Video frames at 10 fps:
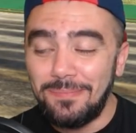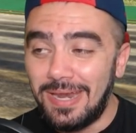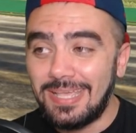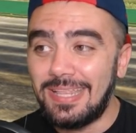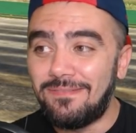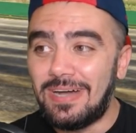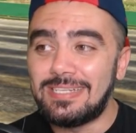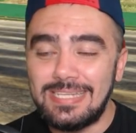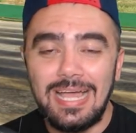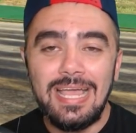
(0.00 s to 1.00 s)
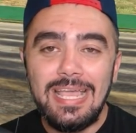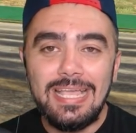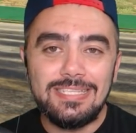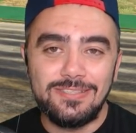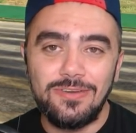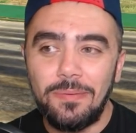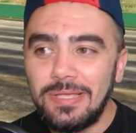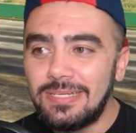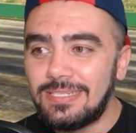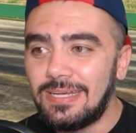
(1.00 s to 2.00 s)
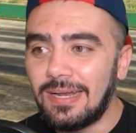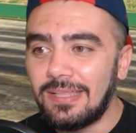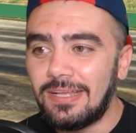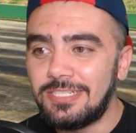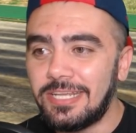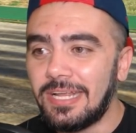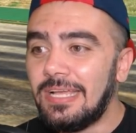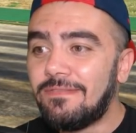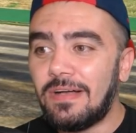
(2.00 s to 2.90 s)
merak eden varsa Instagram'a girsin arkadaşlar.